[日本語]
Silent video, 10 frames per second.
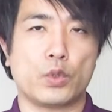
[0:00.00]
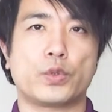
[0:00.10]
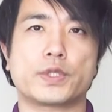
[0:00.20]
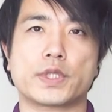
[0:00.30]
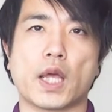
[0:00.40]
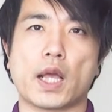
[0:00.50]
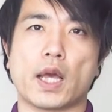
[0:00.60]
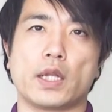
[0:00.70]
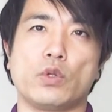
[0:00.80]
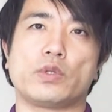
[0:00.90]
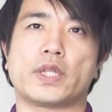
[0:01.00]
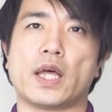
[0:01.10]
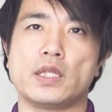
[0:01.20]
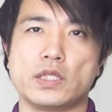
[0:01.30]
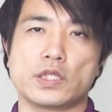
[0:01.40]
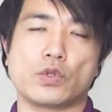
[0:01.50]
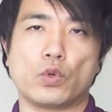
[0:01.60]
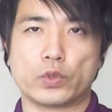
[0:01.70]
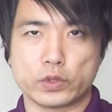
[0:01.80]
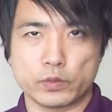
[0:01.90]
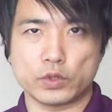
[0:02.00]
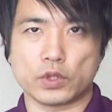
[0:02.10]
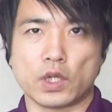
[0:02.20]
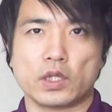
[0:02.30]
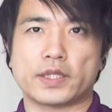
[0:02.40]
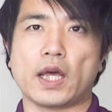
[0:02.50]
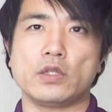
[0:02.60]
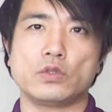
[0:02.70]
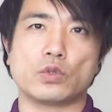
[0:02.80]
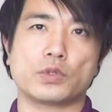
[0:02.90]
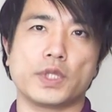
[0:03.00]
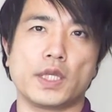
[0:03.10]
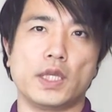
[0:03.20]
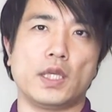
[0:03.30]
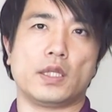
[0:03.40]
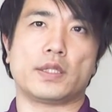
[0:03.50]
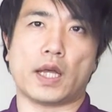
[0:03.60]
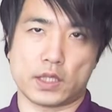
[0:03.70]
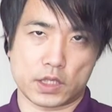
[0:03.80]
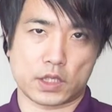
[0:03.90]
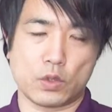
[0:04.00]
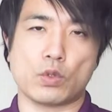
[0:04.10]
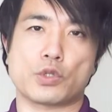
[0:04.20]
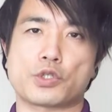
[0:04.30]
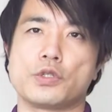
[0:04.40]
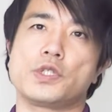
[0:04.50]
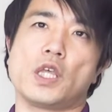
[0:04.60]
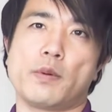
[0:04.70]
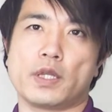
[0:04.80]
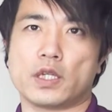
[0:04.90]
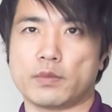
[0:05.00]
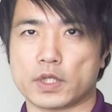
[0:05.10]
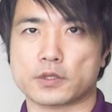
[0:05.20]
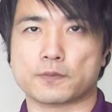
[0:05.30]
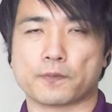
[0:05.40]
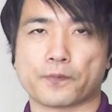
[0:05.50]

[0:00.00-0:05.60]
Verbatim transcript: ふつかかんの断食を含む断続的断食の修正版になります。